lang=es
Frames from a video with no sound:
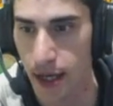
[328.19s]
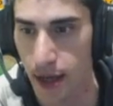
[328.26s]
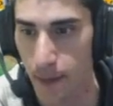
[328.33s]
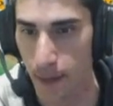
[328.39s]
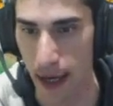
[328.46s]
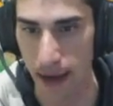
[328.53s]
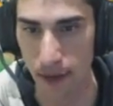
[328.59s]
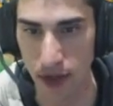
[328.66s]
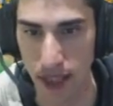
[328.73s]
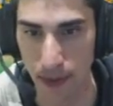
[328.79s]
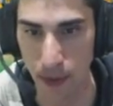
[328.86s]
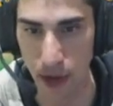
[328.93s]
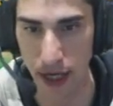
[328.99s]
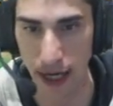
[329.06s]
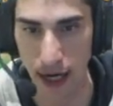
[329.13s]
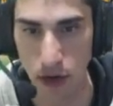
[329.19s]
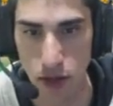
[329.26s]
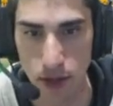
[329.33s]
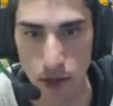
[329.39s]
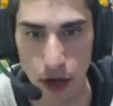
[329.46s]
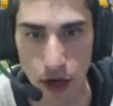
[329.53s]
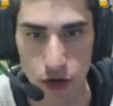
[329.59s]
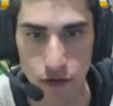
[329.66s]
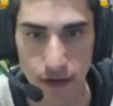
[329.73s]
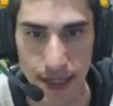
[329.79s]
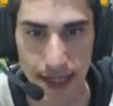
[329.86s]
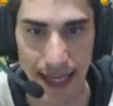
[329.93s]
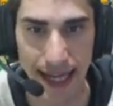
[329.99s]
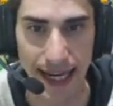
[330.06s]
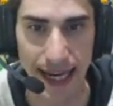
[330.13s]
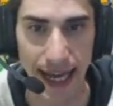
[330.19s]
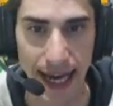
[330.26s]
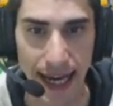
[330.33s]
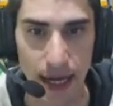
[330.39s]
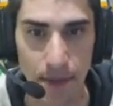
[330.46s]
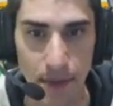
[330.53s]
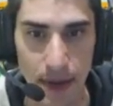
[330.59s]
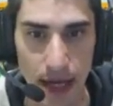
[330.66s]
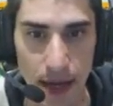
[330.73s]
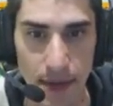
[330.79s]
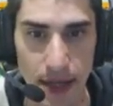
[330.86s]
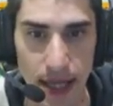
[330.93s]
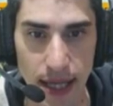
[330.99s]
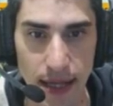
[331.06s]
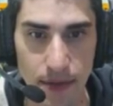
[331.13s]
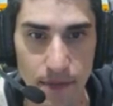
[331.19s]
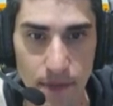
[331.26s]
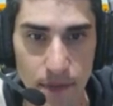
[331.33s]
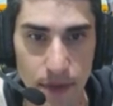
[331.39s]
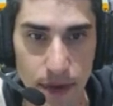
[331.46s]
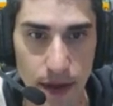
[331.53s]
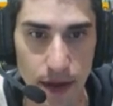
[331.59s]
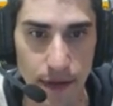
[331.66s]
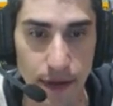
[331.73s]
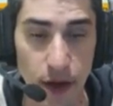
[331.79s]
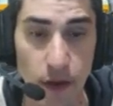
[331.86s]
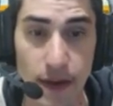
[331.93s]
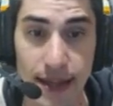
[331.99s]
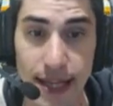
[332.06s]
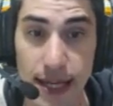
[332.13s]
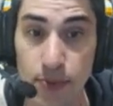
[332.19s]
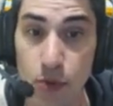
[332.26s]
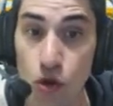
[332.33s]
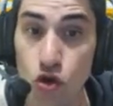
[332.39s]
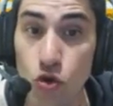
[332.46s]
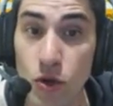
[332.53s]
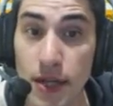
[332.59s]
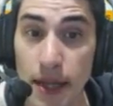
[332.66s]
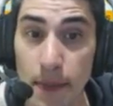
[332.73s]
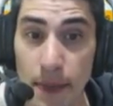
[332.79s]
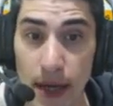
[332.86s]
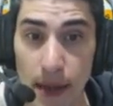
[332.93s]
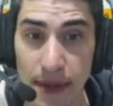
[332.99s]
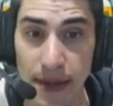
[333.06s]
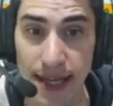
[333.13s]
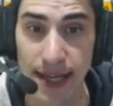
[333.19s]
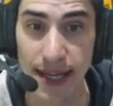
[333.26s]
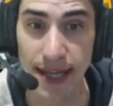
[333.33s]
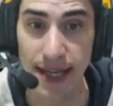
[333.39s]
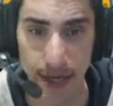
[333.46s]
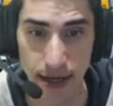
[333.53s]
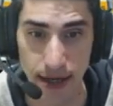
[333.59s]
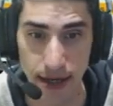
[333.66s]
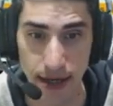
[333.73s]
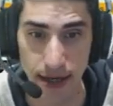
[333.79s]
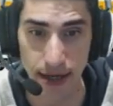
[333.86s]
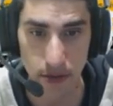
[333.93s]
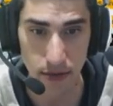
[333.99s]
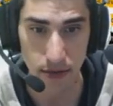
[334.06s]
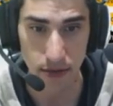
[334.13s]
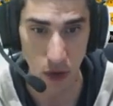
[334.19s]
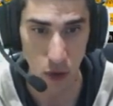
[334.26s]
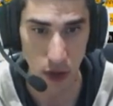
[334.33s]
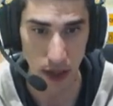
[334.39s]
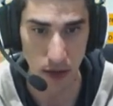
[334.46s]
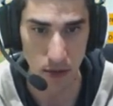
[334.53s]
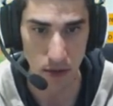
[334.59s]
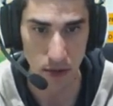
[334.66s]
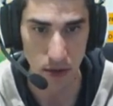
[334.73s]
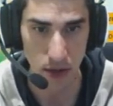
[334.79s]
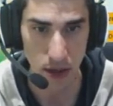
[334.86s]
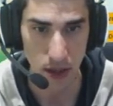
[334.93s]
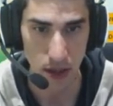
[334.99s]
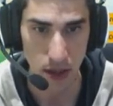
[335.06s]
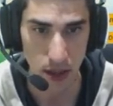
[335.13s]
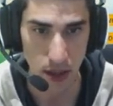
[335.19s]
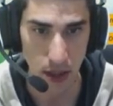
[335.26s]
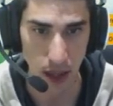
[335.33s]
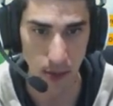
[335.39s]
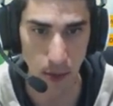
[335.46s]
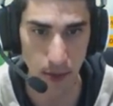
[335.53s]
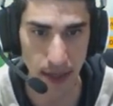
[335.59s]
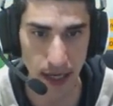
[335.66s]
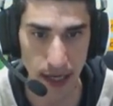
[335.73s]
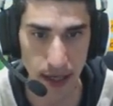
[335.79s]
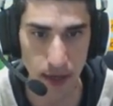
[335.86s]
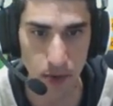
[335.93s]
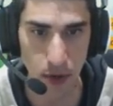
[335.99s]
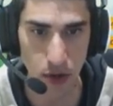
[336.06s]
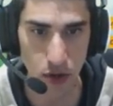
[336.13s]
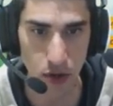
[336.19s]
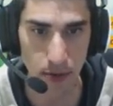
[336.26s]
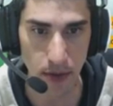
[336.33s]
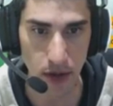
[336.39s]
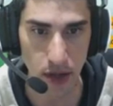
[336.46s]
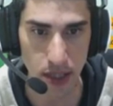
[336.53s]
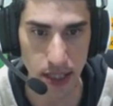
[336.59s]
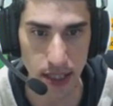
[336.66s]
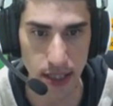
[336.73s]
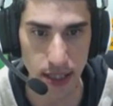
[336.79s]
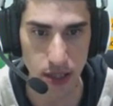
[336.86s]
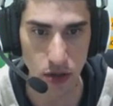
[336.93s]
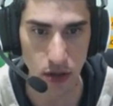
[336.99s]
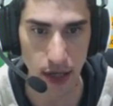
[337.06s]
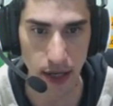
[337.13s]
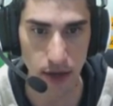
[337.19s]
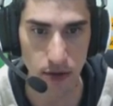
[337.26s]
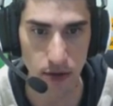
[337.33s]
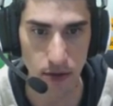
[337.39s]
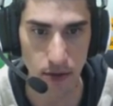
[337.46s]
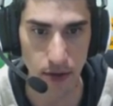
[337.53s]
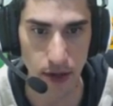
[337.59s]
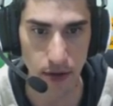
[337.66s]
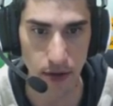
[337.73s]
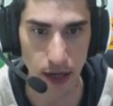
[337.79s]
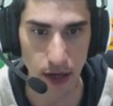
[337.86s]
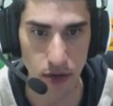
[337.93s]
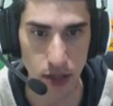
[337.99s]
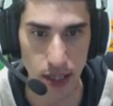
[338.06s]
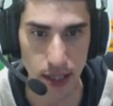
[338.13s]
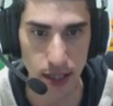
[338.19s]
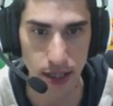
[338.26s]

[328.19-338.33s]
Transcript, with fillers: Vale, vamos a poner el último que nos falta La gran pirámide 0 de tres ¿puedo construir tres pirámides? ¿En serio? locura, ¿no? ¿La puedo meter aquí un poquito en medio así de soslayo con que no la cosa?